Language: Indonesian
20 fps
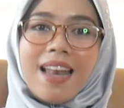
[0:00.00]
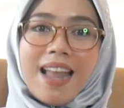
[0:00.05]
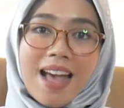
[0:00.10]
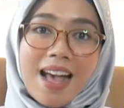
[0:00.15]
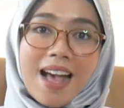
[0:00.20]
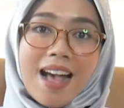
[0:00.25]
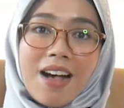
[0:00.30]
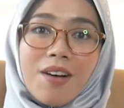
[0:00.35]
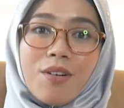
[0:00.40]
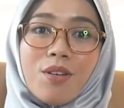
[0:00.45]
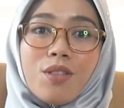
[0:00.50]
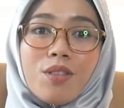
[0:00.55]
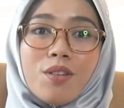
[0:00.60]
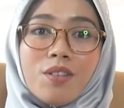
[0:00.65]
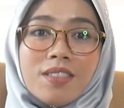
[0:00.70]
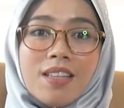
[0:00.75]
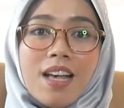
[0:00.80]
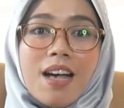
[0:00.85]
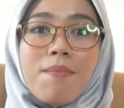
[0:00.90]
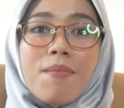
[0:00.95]
Nah, untuk
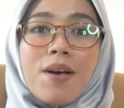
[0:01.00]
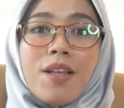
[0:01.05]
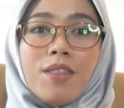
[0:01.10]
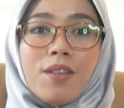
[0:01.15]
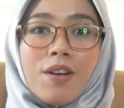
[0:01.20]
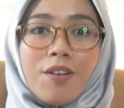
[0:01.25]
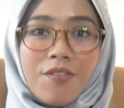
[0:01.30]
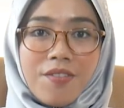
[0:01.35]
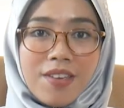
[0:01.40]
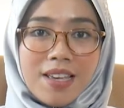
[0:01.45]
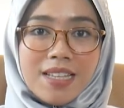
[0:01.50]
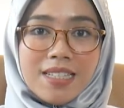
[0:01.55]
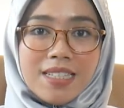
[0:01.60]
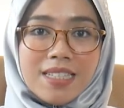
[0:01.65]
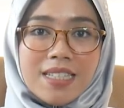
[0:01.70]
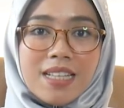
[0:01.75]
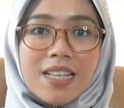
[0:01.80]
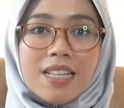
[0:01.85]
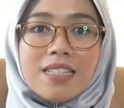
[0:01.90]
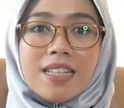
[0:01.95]
sahabat
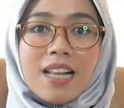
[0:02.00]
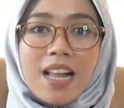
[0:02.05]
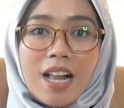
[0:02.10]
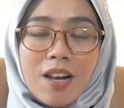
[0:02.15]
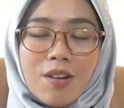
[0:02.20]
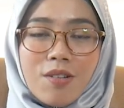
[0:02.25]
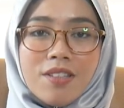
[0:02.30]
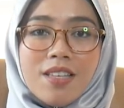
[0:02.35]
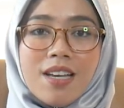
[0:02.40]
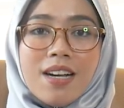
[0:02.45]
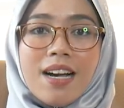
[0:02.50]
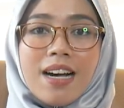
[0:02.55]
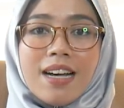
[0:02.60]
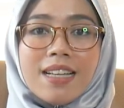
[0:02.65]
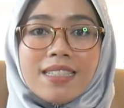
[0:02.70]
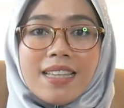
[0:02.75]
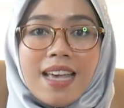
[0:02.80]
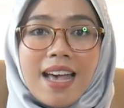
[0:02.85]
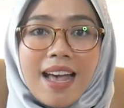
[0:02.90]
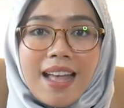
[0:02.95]
novis, selalu jaga
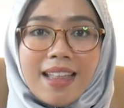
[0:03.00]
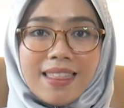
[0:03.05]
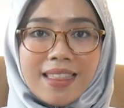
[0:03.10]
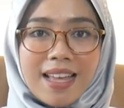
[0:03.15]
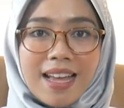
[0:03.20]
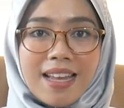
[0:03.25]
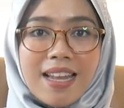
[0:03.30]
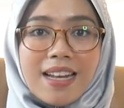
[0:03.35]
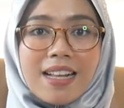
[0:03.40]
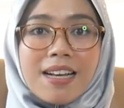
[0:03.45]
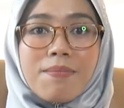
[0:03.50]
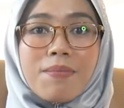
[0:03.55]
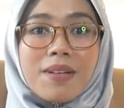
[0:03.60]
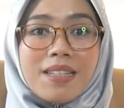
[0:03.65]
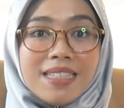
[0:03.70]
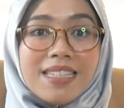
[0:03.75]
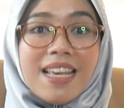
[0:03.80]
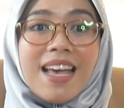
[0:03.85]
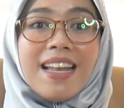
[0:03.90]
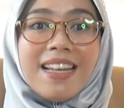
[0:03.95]
kesehatan dan
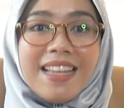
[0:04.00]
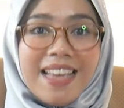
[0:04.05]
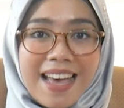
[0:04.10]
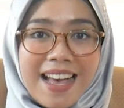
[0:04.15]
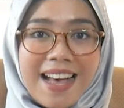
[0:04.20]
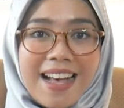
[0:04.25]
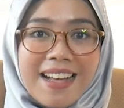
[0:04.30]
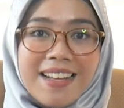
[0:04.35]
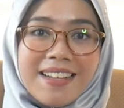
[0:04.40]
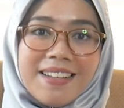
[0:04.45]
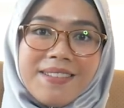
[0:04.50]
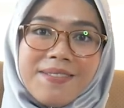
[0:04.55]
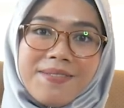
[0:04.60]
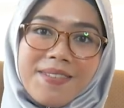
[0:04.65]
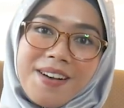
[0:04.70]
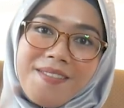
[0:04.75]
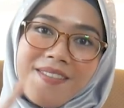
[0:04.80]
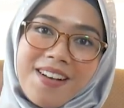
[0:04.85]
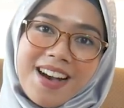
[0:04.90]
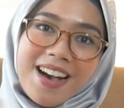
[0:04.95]
kebersihan ya. Bye